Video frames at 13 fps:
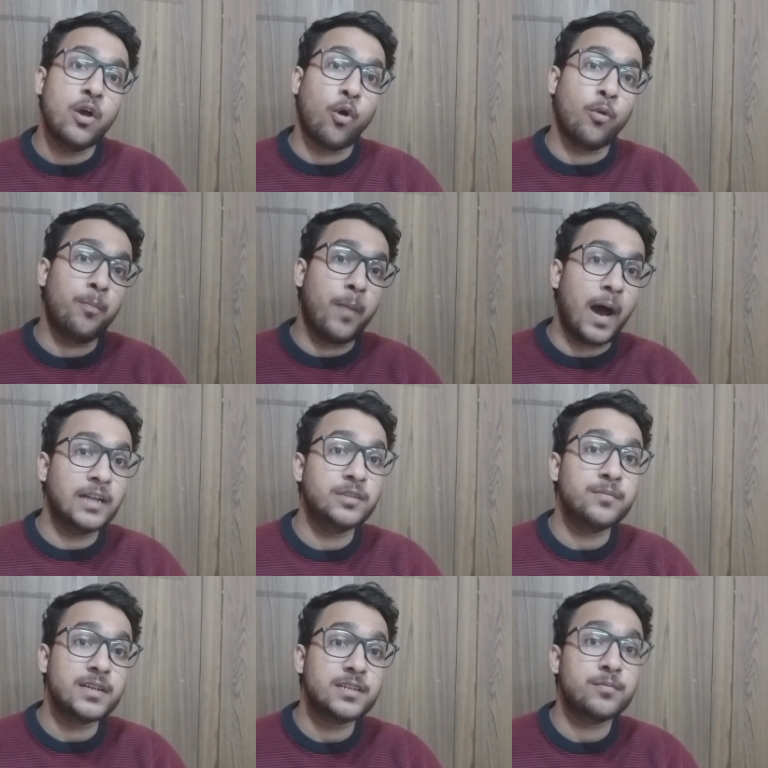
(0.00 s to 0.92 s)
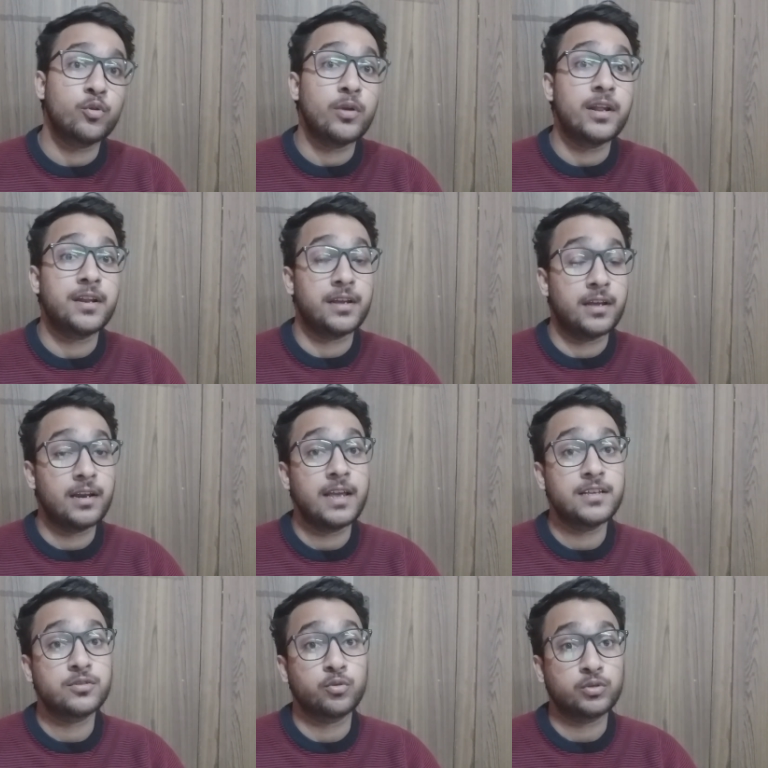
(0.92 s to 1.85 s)
और बाद में जब उन्हें
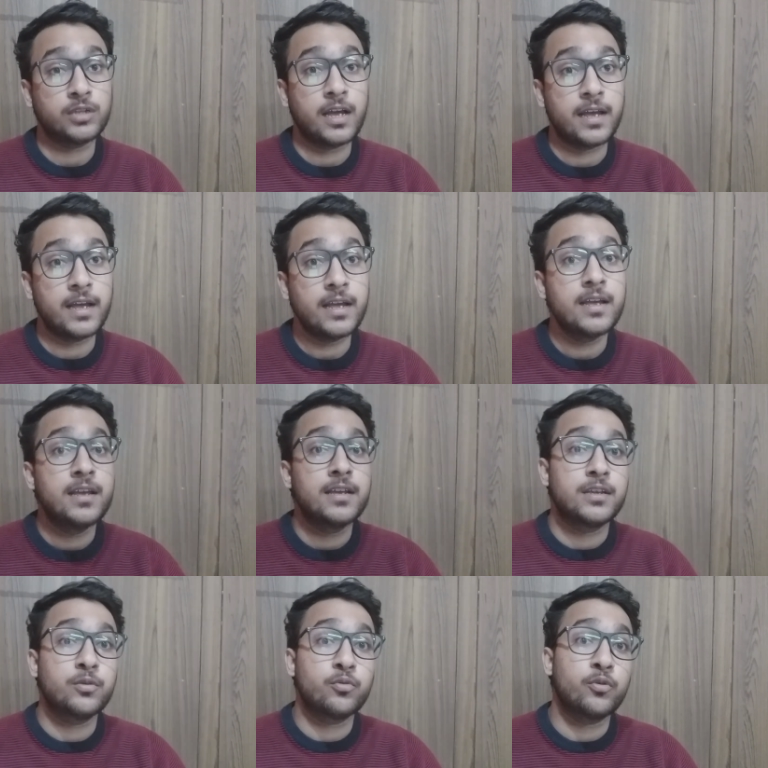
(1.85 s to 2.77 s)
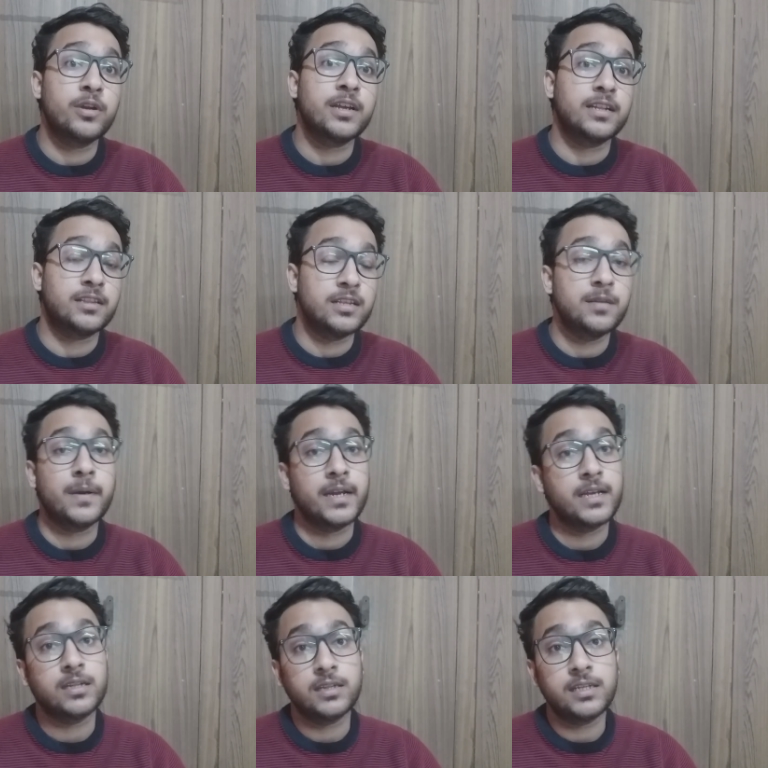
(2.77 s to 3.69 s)
रियलाइज होता है कि उन्होंने कितनी
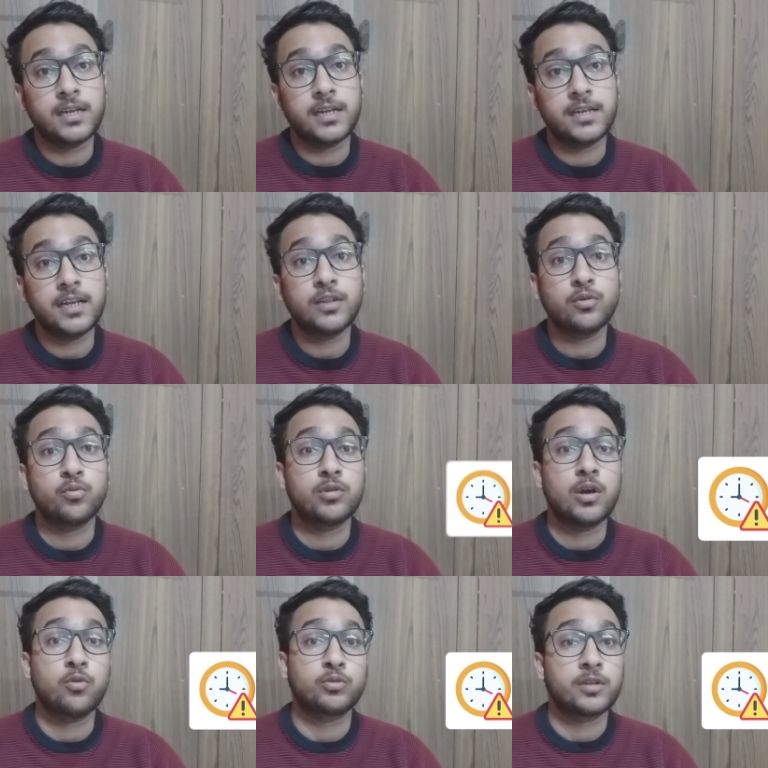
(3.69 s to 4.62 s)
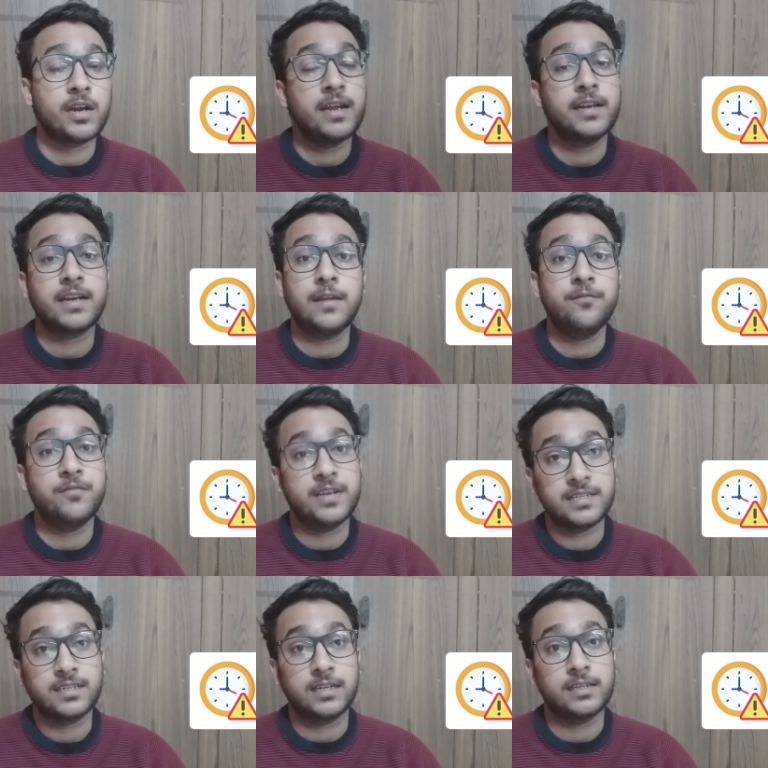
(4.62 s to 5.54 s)
बड़ी गलती करी है तो उनका उतना ही टाइम
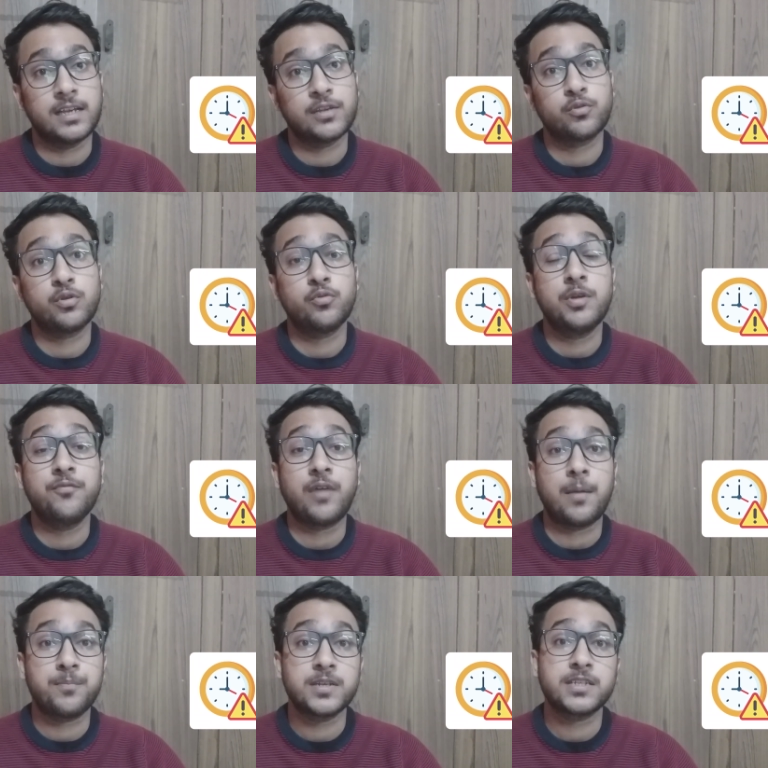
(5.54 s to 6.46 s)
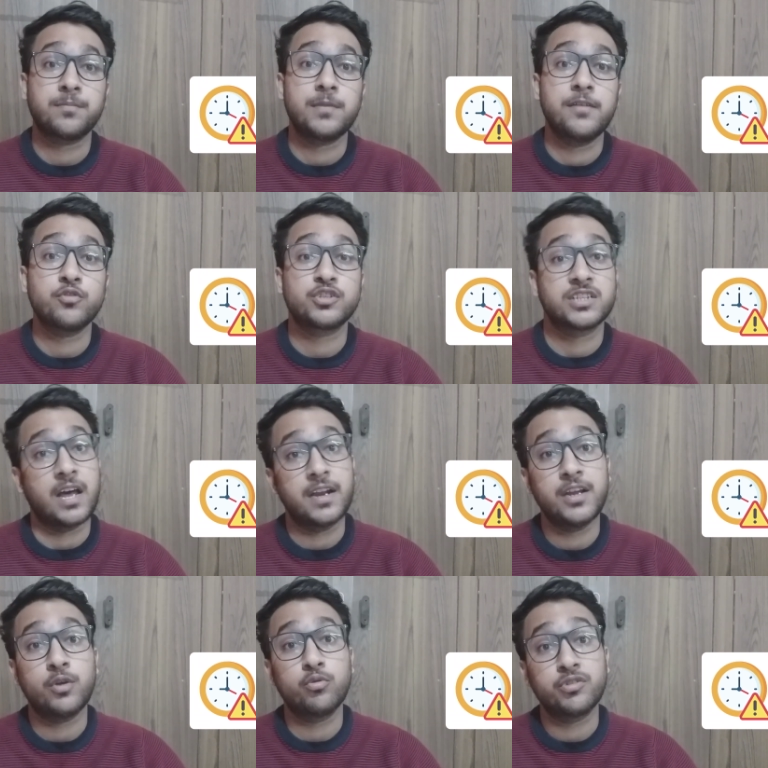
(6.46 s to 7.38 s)
वेस्ट जाता है क्योंकि उन्हें वापस अपने वो
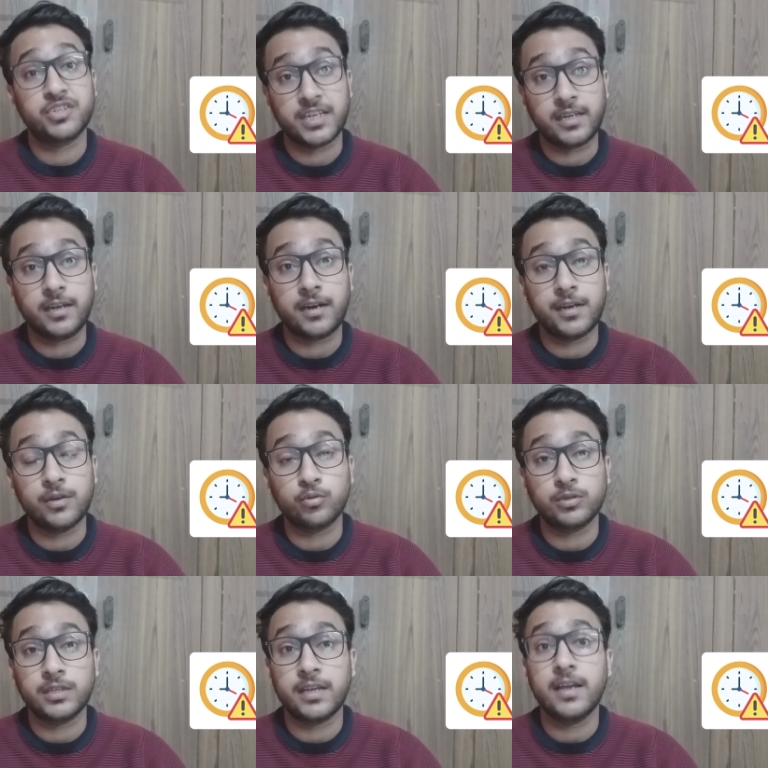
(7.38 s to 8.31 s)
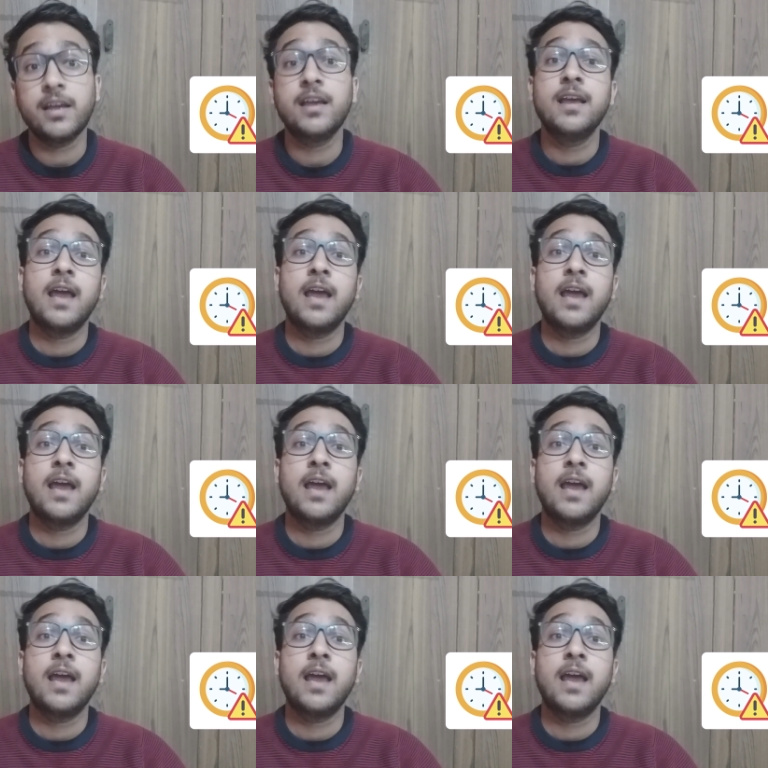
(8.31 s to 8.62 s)
सारे कोड चेक करने होते हैं